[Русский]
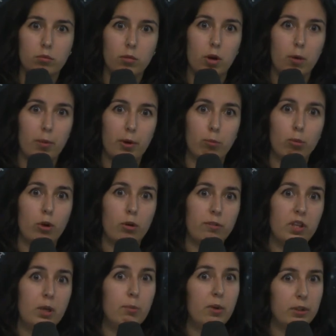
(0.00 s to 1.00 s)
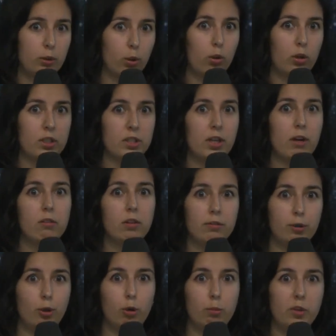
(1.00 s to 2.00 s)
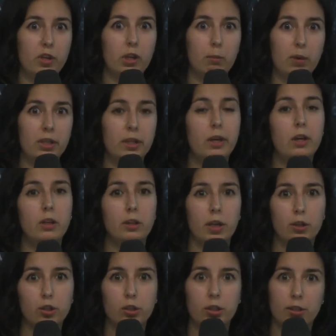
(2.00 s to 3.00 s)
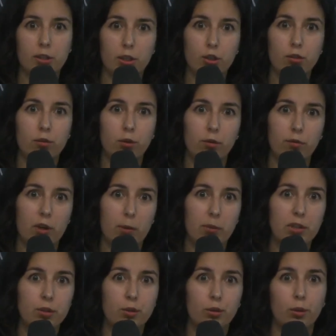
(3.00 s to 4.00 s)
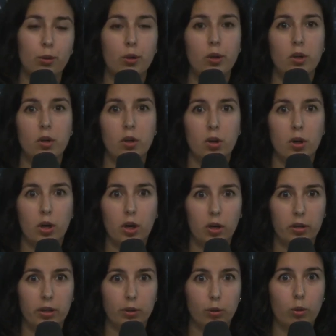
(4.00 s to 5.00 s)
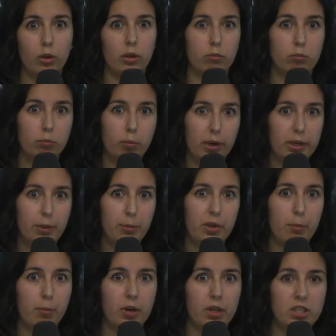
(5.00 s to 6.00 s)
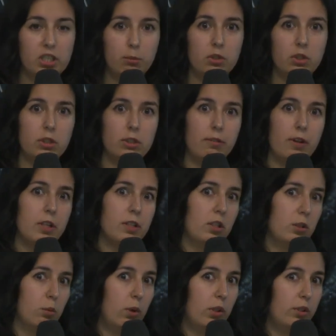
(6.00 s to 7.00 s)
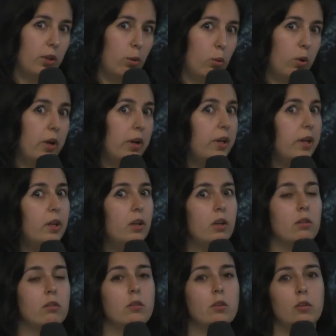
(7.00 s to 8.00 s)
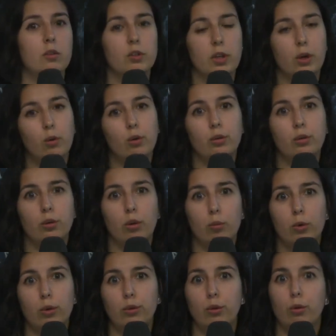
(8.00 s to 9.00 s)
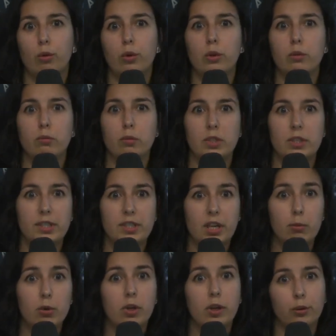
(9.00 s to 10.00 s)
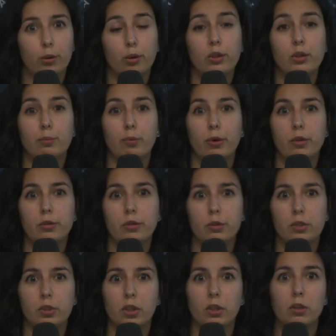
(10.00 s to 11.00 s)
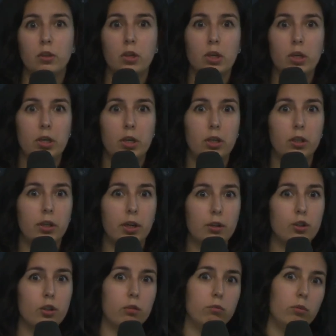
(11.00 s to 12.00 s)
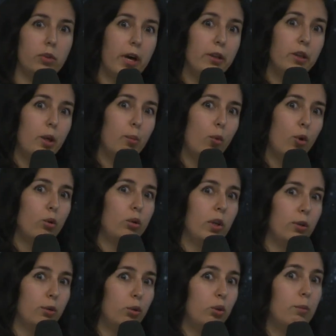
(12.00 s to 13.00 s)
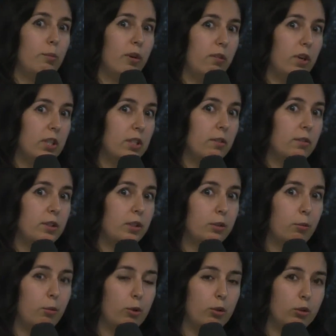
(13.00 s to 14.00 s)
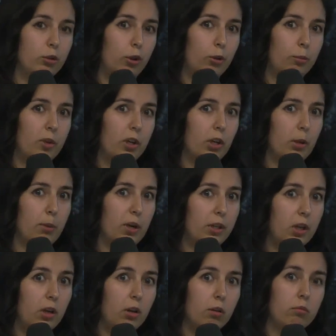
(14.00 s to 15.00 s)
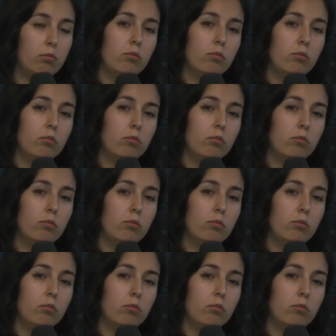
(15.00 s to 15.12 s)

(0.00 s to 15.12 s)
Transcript: а, приборов КИП, которые расставлены в трехмерной модели, и также содержит всю информацию, а, которая по ним необходима, связана с WonderWare или с какой-то любой другой системой, которая используется. И также данные могут оттуда привязываться к трехмерной модели,